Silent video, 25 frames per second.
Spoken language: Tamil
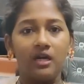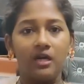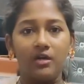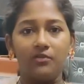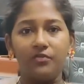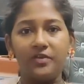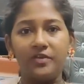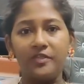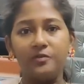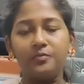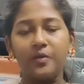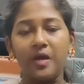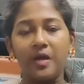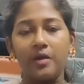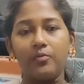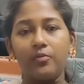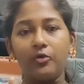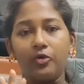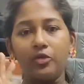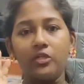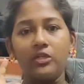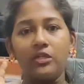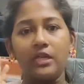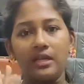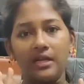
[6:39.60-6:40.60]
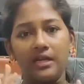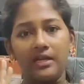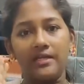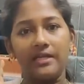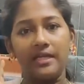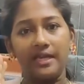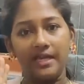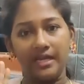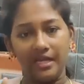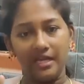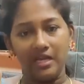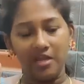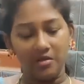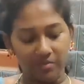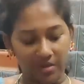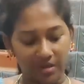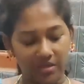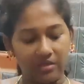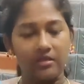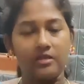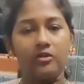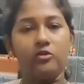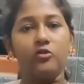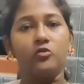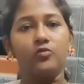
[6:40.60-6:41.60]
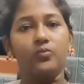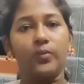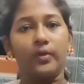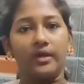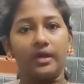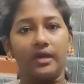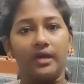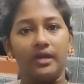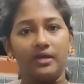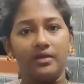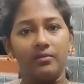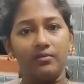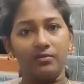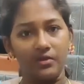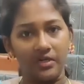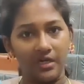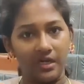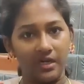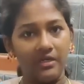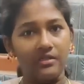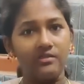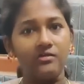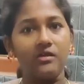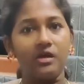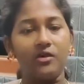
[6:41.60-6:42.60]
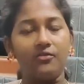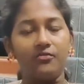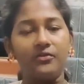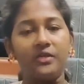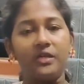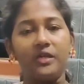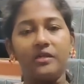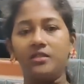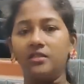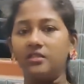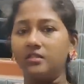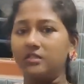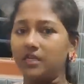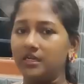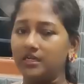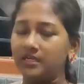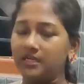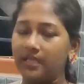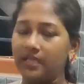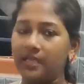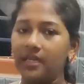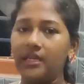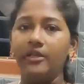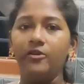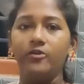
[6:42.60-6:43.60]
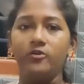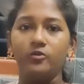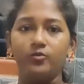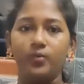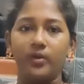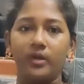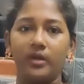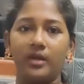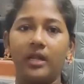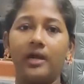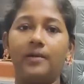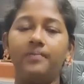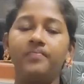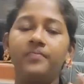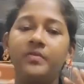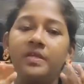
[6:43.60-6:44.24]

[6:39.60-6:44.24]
ஃபேஸ் பேக் போட்டு நல்லா டெய்லியுமே இதை யூஸ் பண்ணலாம் நல்லா சாஃப்டாக இருந்துச்சுன்னா டெய்லி யூஸ் பண்ணலாம்